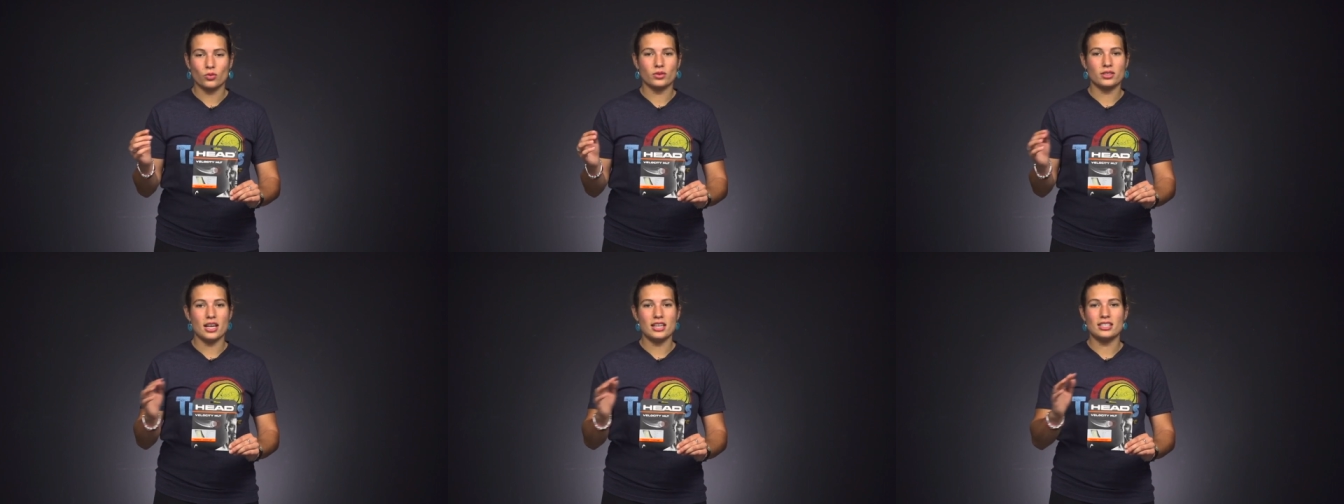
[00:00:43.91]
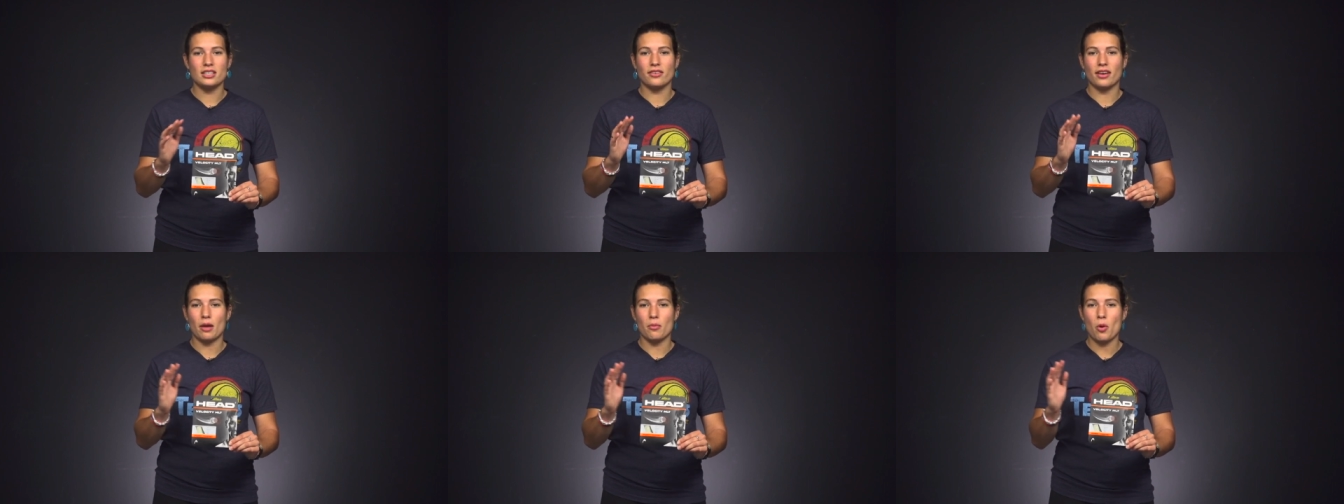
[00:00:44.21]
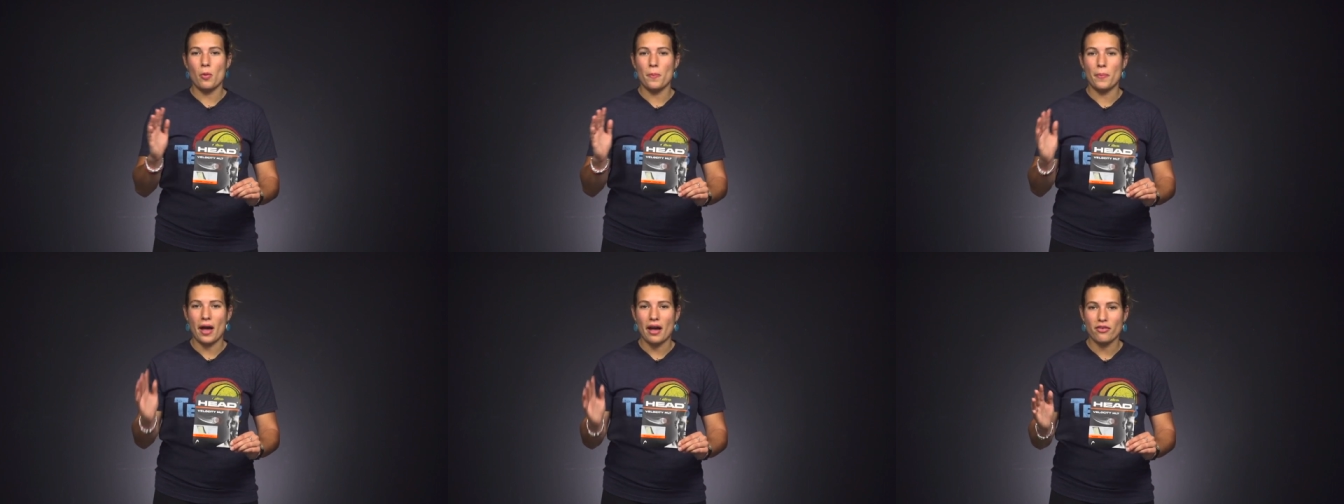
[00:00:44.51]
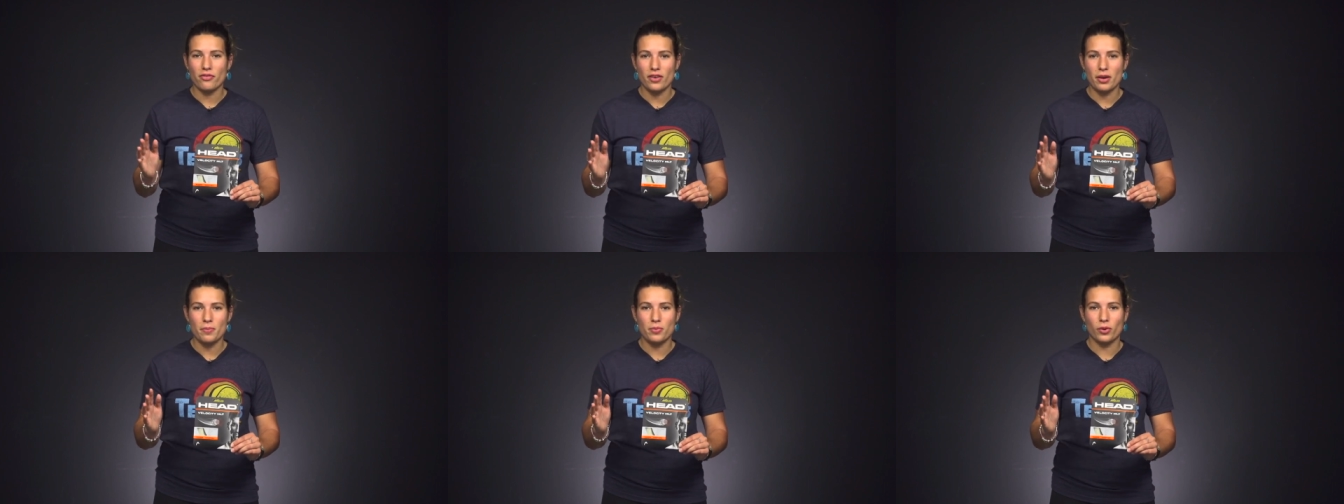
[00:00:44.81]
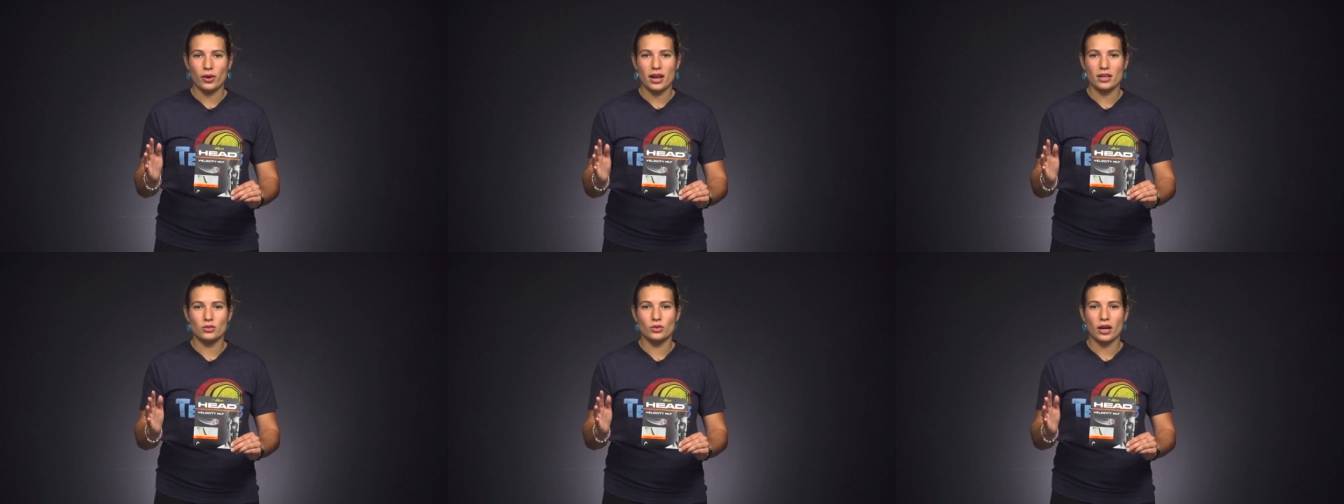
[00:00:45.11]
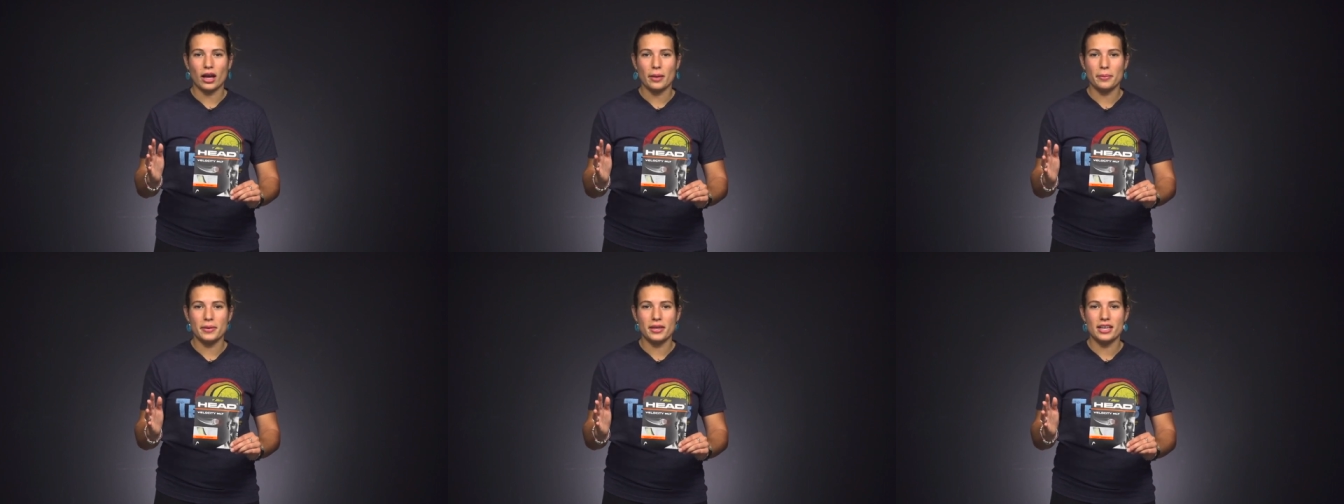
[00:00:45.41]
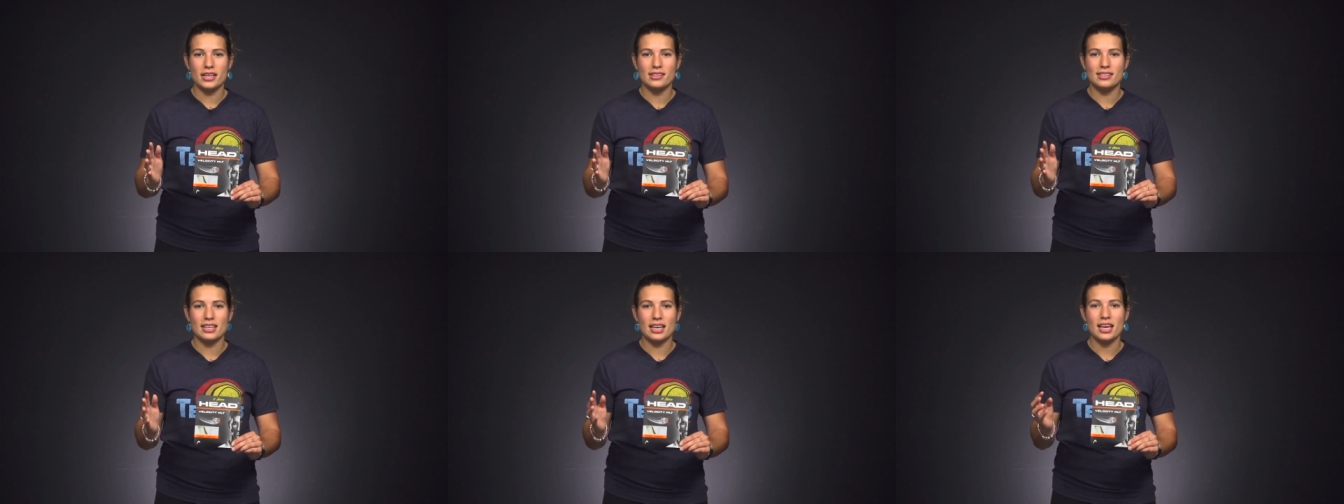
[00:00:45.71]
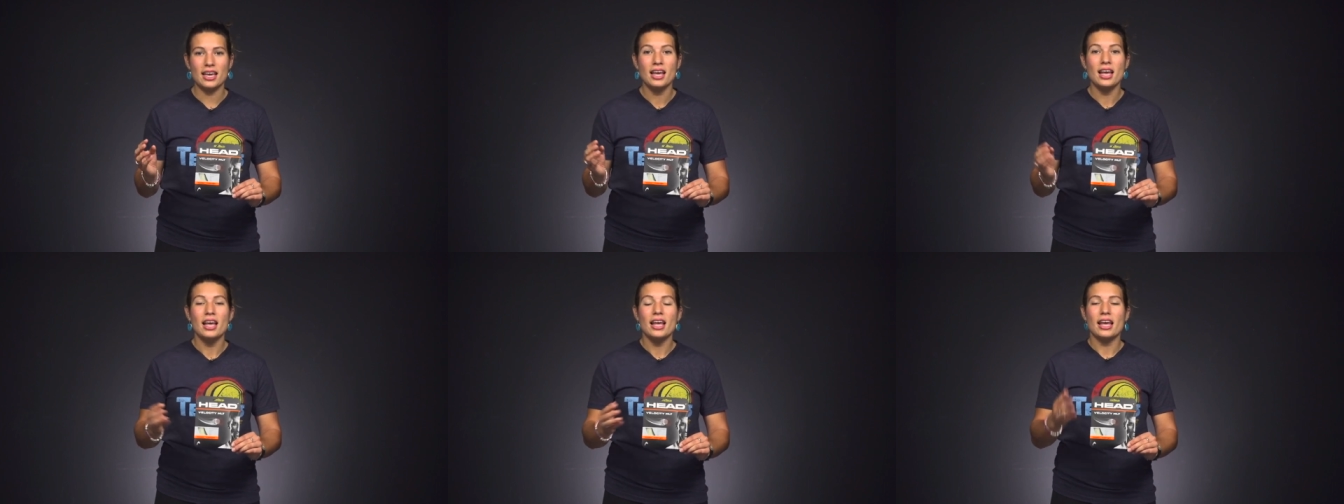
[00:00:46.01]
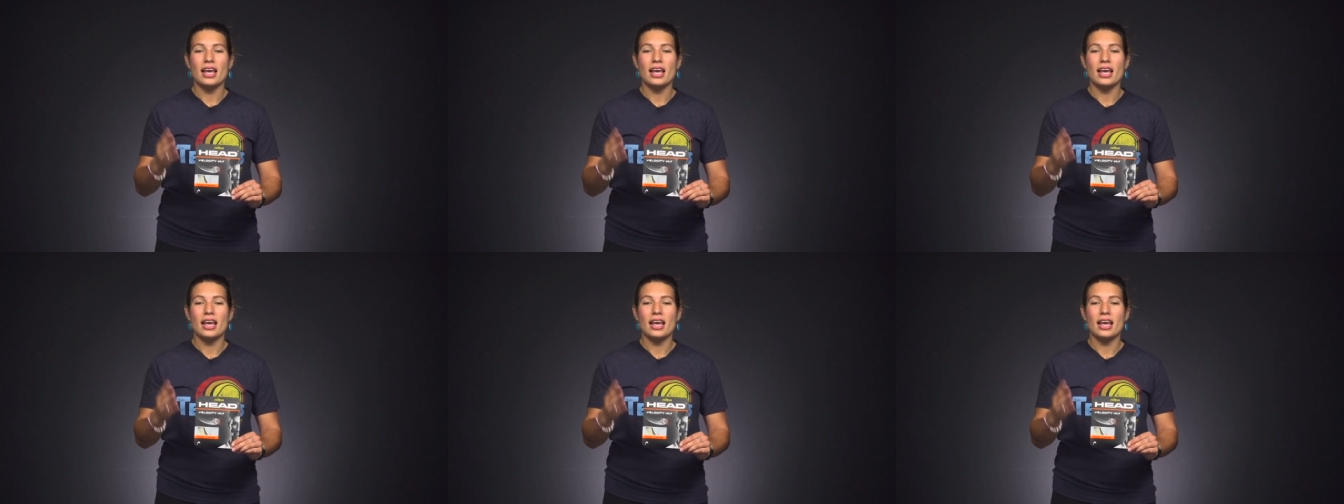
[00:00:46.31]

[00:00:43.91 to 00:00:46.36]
Donc ça, c'est vraiment parfait pour la durabilité